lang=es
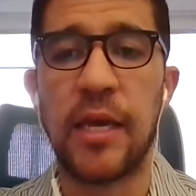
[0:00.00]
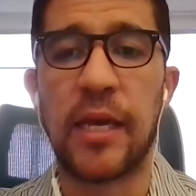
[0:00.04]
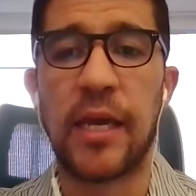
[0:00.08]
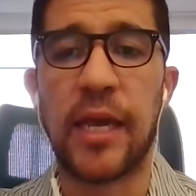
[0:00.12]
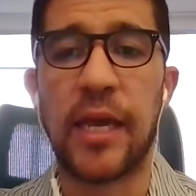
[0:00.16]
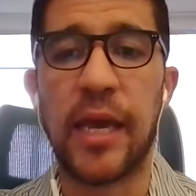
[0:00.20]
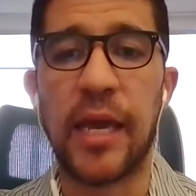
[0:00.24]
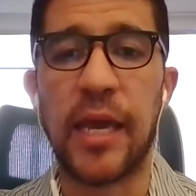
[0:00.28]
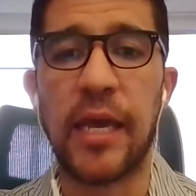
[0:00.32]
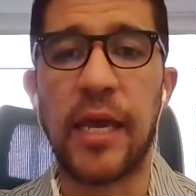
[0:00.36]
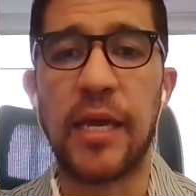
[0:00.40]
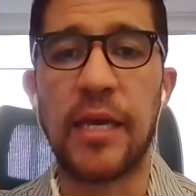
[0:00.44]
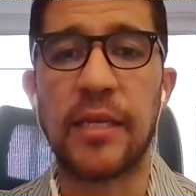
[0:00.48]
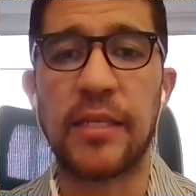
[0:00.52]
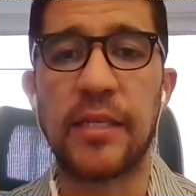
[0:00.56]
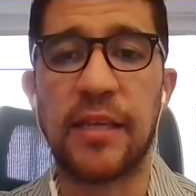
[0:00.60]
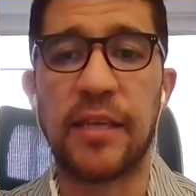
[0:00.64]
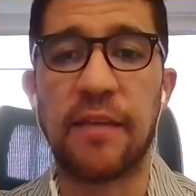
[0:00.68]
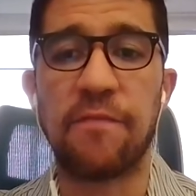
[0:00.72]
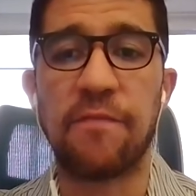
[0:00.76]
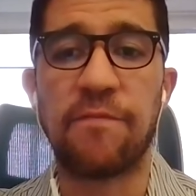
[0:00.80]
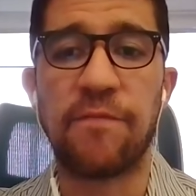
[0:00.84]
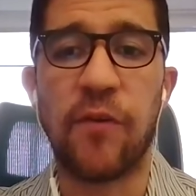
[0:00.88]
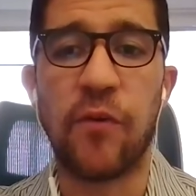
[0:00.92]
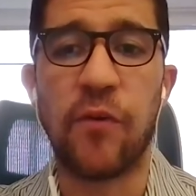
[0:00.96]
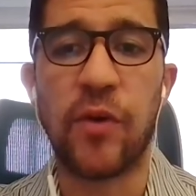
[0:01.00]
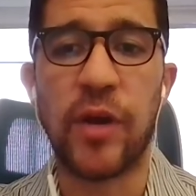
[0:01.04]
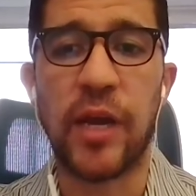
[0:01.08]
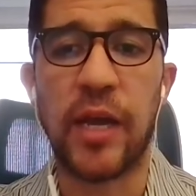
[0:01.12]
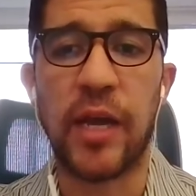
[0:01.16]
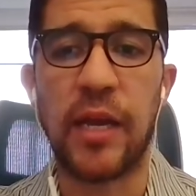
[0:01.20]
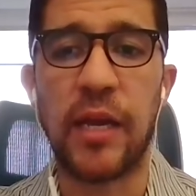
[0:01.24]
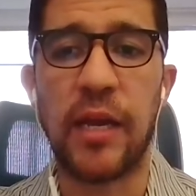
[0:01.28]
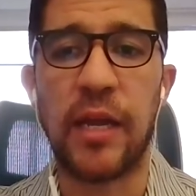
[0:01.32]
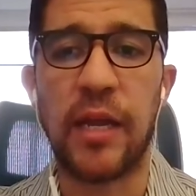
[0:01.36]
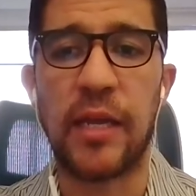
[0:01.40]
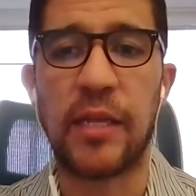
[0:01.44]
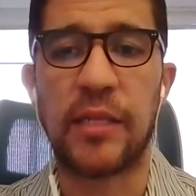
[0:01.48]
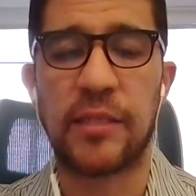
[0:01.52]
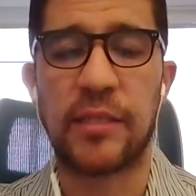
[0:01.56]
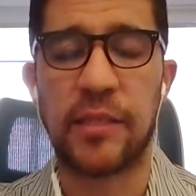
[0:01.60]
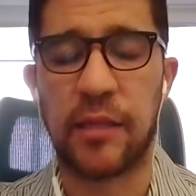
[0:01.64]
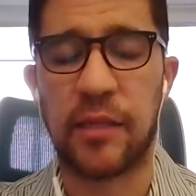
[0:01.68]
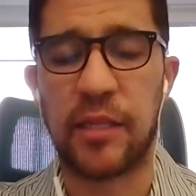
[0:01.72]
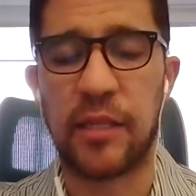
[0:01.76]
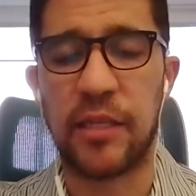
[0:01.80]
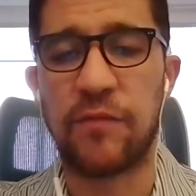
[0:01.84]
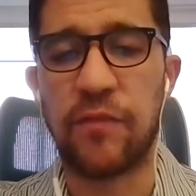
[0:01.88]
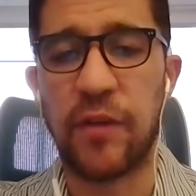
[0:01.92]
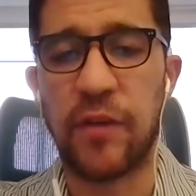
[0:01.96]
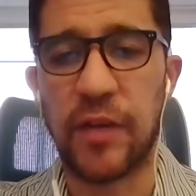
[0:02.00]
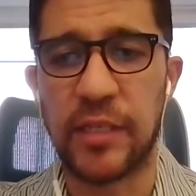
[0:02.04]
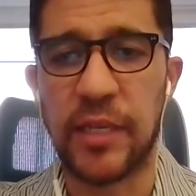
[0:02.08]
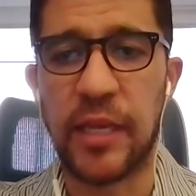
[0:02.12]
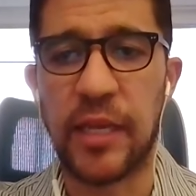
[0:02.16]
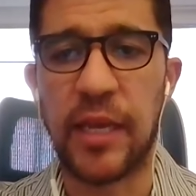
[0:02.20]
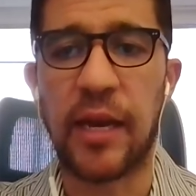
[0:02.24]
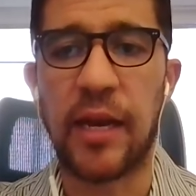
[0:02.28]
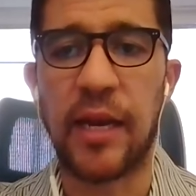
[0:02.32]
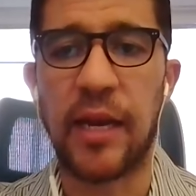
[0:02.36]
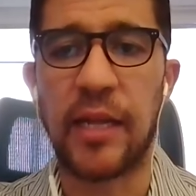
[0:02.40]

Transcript: que se enfoquen en satisfacer